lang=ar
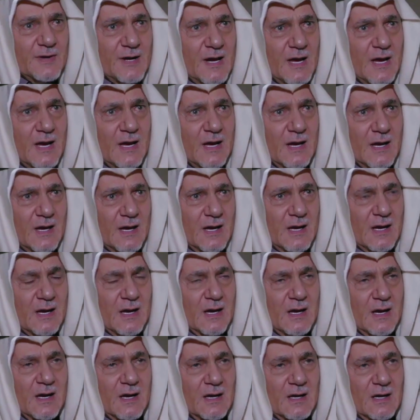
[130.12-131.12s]
اثناء
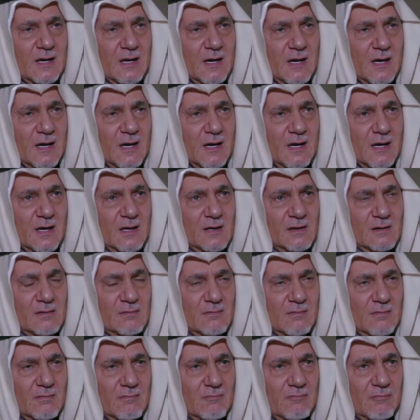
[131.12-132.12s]
آه، آه،
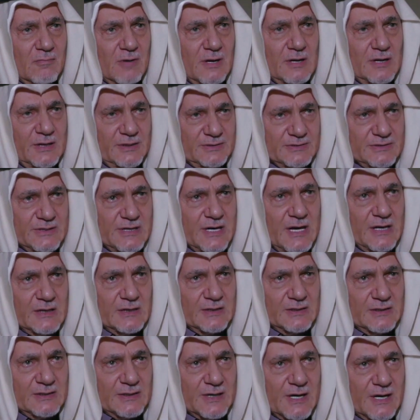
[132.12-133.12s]

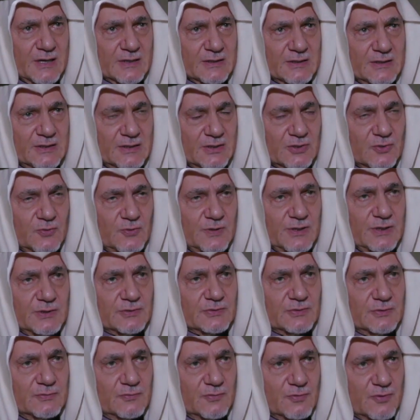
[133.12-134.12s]
الاحتلال العراقي
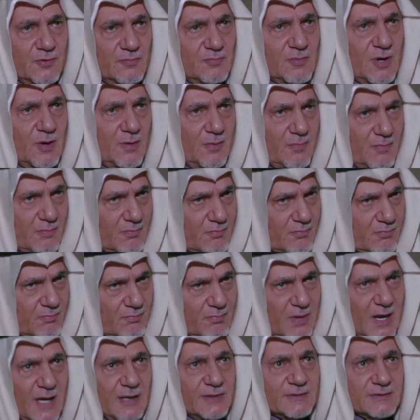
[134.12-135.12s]
للكويت ثم
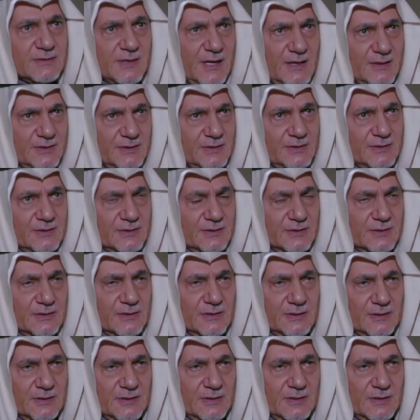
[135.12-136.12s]
بعد تحرير
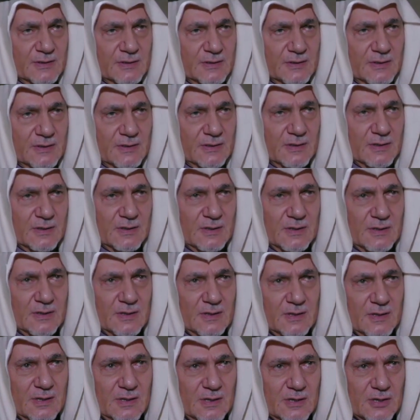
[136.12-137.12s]
آه،
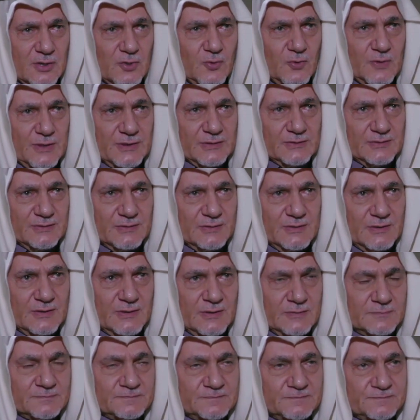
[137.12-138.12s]
الكويت
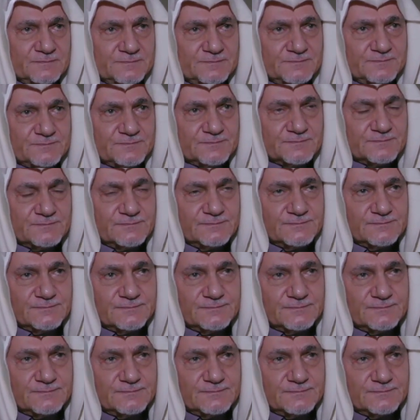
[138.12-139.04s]
قبل